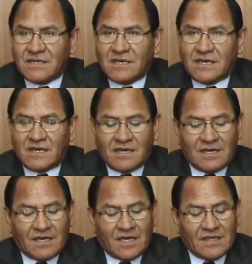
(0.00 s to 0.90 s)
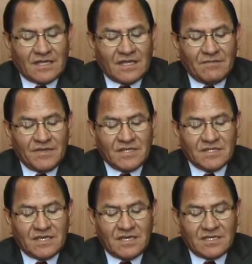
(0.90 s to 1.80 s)
que
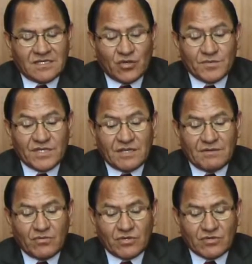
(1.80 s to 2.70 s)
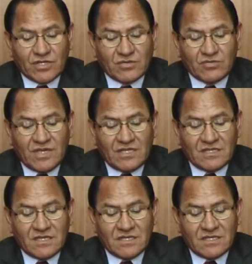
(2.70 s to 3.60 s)
generalmente se observan en nuestros
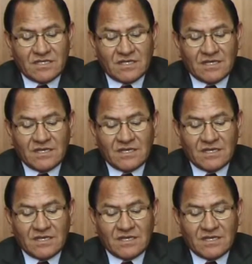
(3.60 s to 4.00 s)
estudiantes,